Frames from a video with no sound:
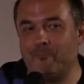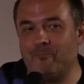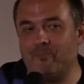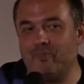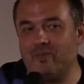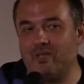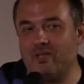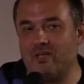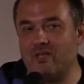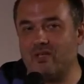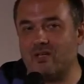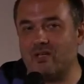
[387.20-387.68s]

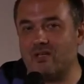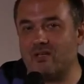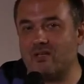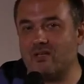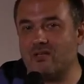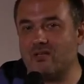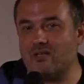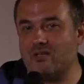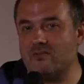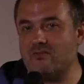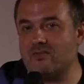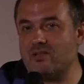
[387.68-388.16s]
die,
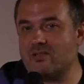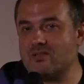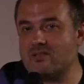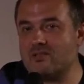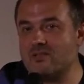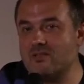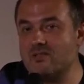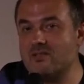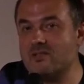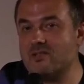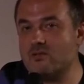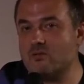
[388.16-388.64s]
denen war
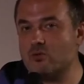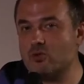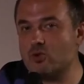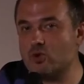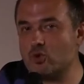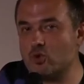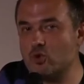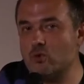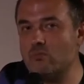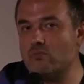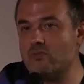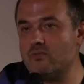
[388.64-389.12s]
das Risiko
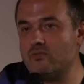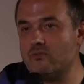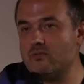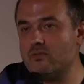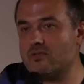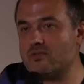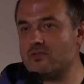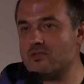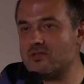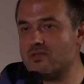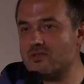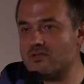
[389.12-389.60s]
schon
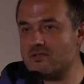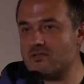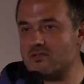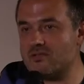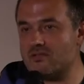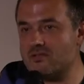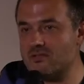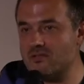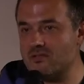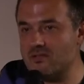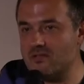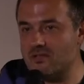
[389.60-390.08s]
bewusst,
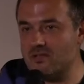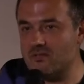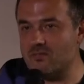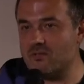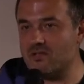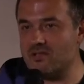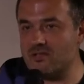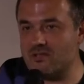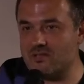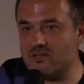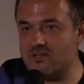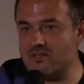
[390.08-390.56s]
dass
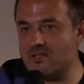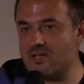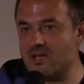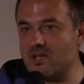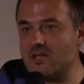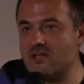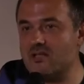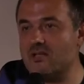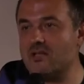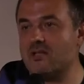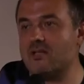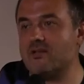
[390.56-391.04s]
jemand, den sie
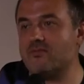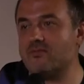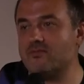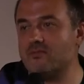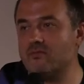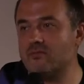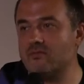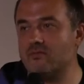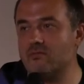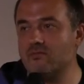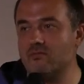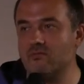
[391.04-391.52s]

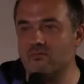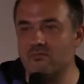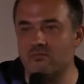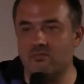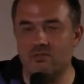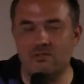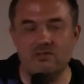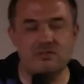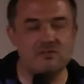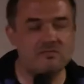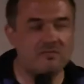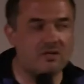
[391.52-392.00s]
angreifen
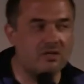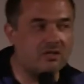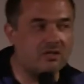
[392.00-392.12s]
mit diesem